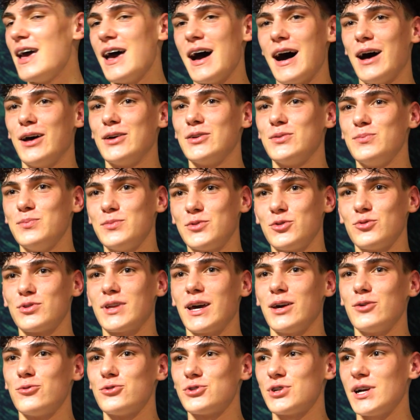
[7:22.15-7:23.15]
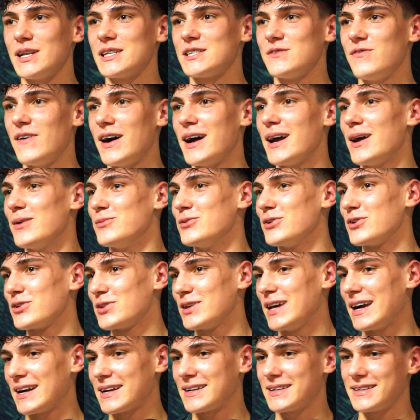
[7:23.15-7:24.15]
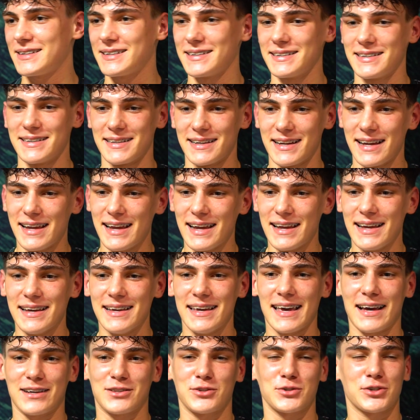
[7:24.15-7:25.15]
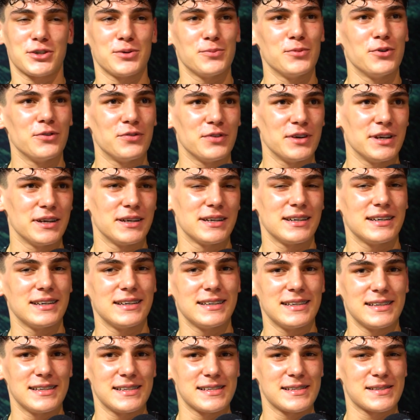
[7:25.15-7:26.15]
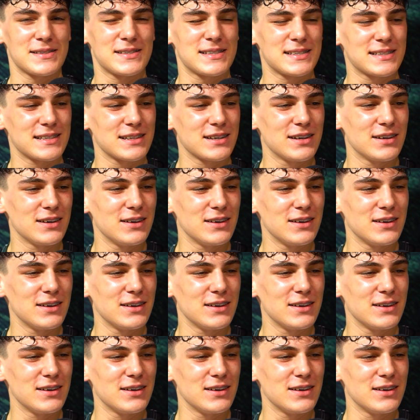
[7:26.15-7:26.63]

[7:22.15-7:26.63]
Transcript: ale tutaj róża z wachem, no jak, y, jak to się mówi, z...